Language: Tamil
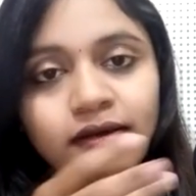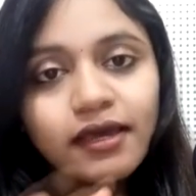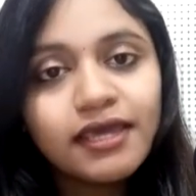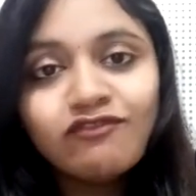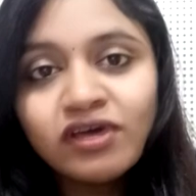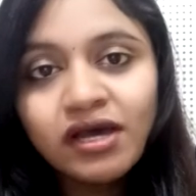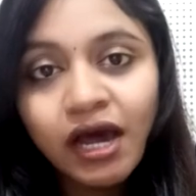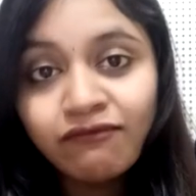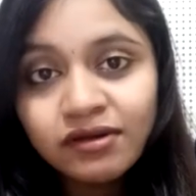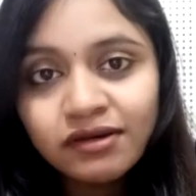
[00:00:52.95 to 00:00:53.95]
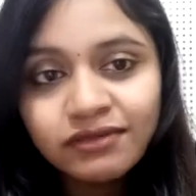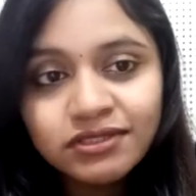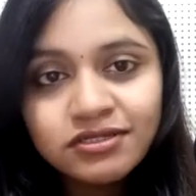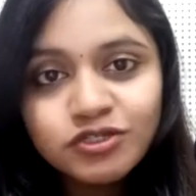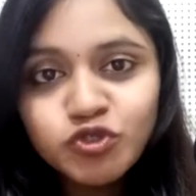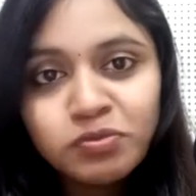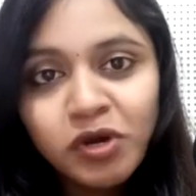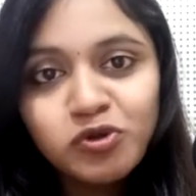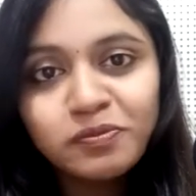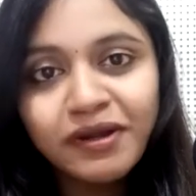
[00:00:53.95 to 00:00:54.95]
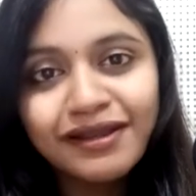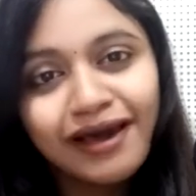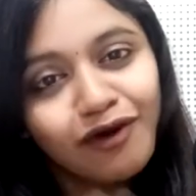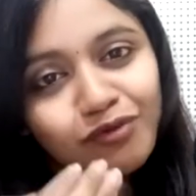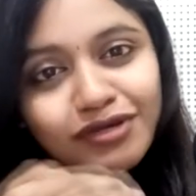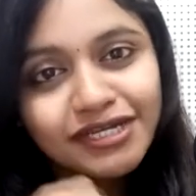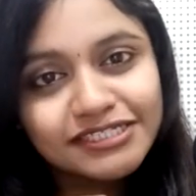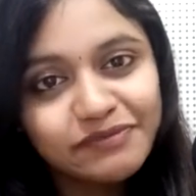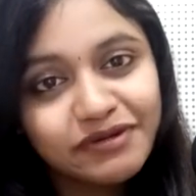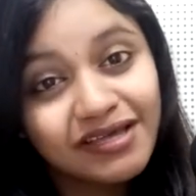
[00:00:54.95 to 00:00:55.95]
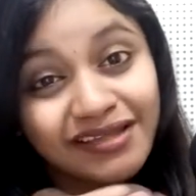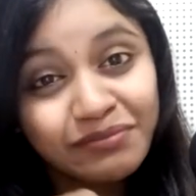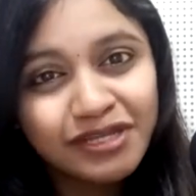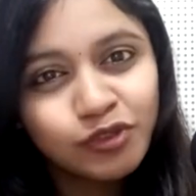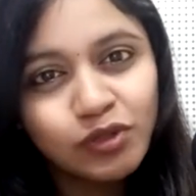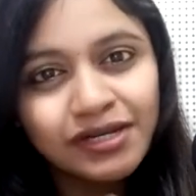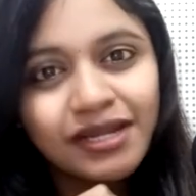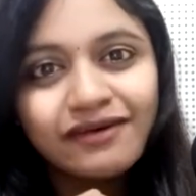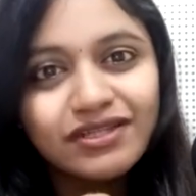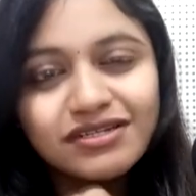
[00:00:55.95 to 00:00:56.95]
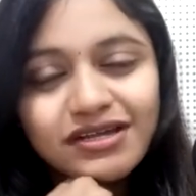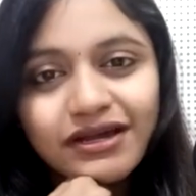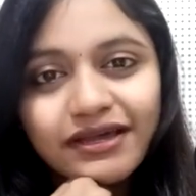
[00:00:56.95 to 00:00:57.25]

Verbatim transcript: இவங்க அவங்க வந்து சும்மா ஒன்றும் பண்ணல அவங்களும் கஷ்டப்பட்டு தான் அந்த மாதிரி தொழிலுக்கெல்லாம் வந்திருக்காங்க